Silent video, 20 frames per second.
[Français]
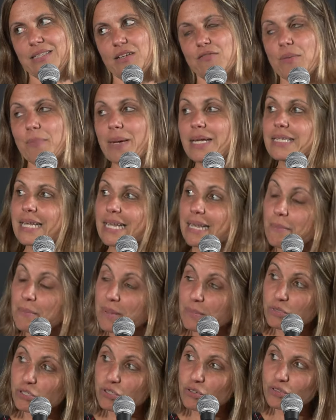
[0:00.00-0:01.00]
Ça va pas être la
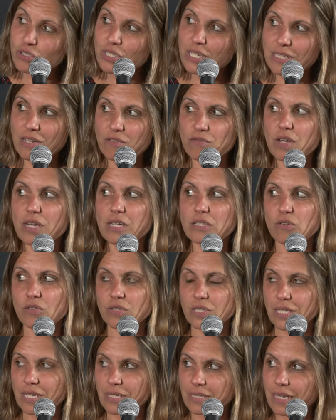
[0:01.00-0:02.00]
même chose que d'avoir un
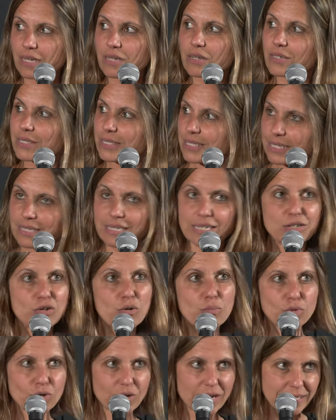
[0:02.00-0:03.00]
ordinateur quantique,
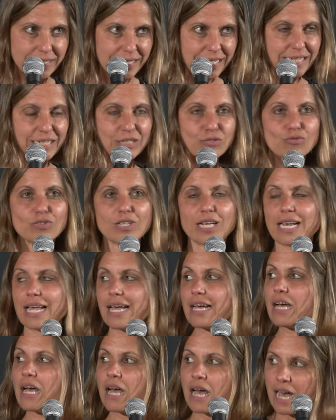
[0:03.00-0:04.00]
comme on l'a décrit tout à
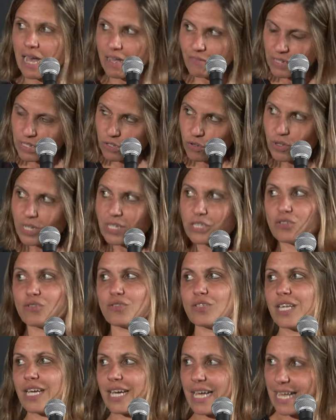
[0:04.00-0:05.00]
l'heure, avec correction
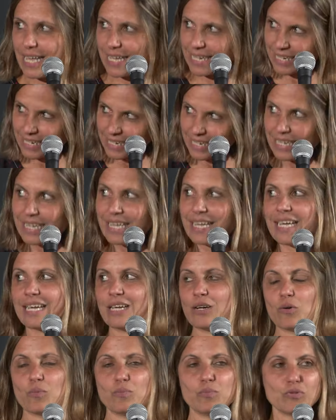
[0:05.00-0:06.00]
d'erreurs et
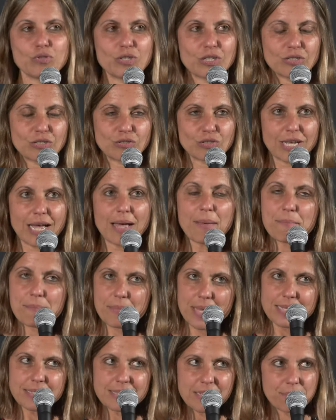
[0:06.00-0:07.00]
robuste et tout ça,
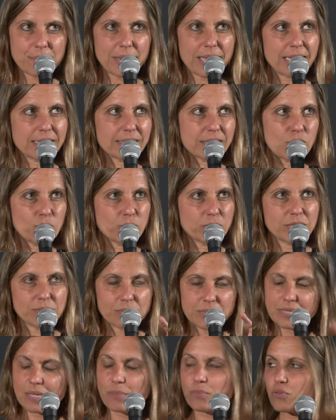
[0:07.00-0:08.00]
mais ça peut être
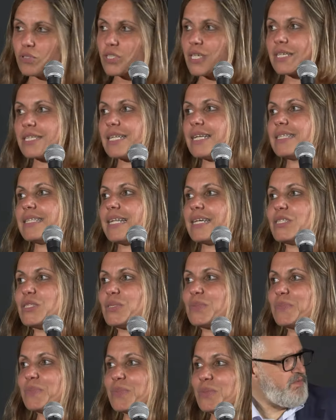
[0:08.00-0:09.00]
optimisé pour certaines tâches.
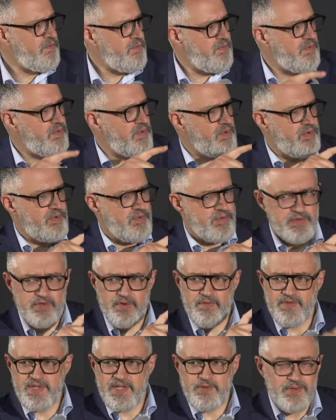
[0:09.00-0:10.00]
Euh, spécifiques. Vous,
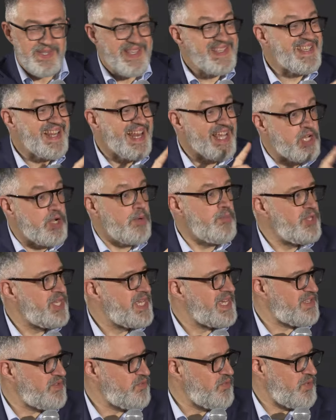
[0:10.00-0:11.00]
ce que vous étudiez, c'est la
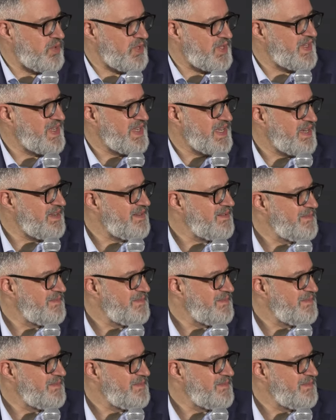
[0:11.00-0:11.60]
communication quantique. Hein.